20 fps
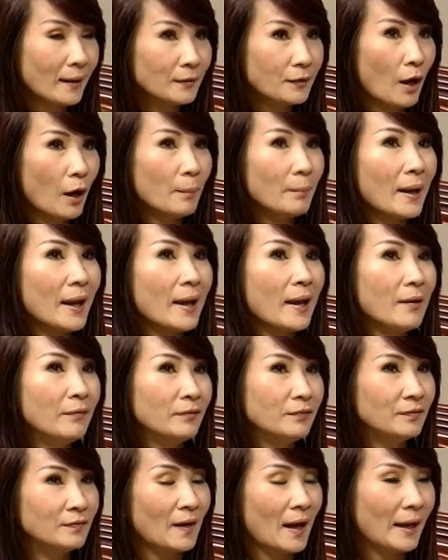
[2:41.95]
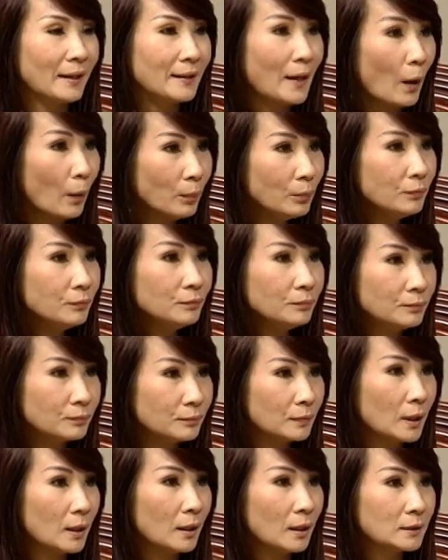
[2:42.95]
hát đó mà em phải đóng
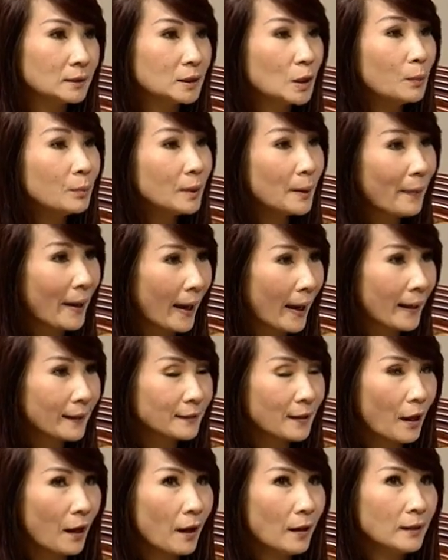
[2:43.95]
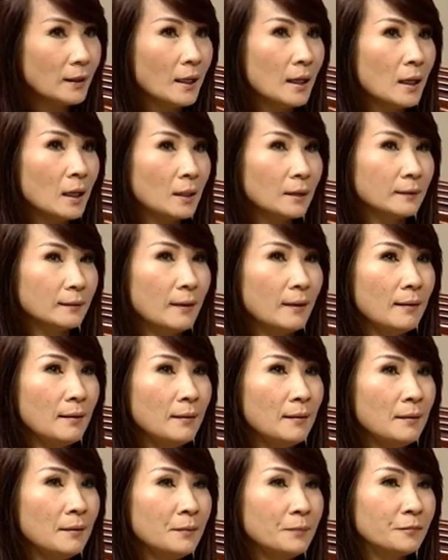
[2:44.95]
uh, trong cái bài hát đó
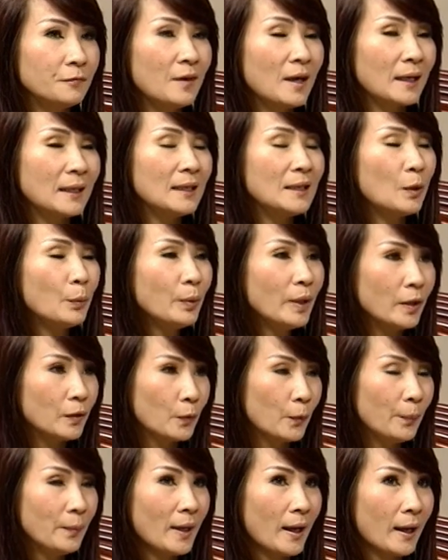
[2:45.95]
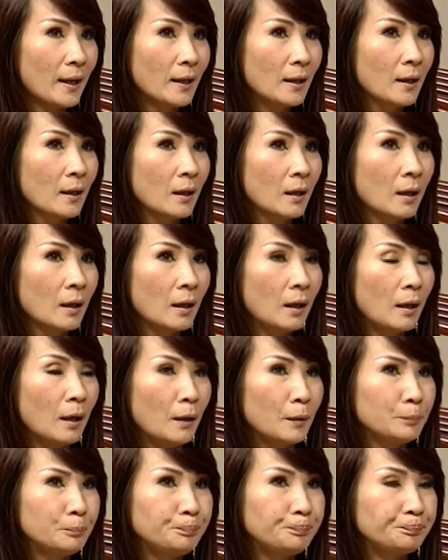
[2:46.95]
thì và khi đóng kịch cũng vậy
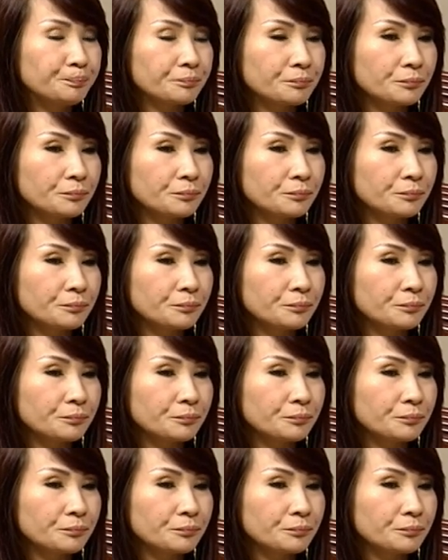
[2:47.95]
um,